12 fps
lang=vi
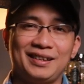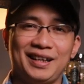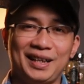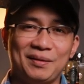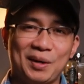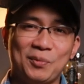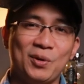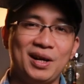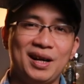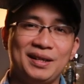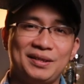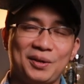hẹn gặp lại mọi
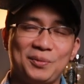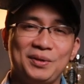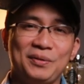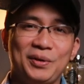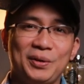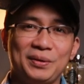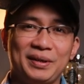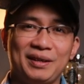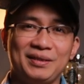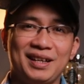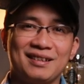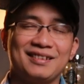người trong những video tiếp
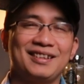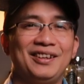theo nhé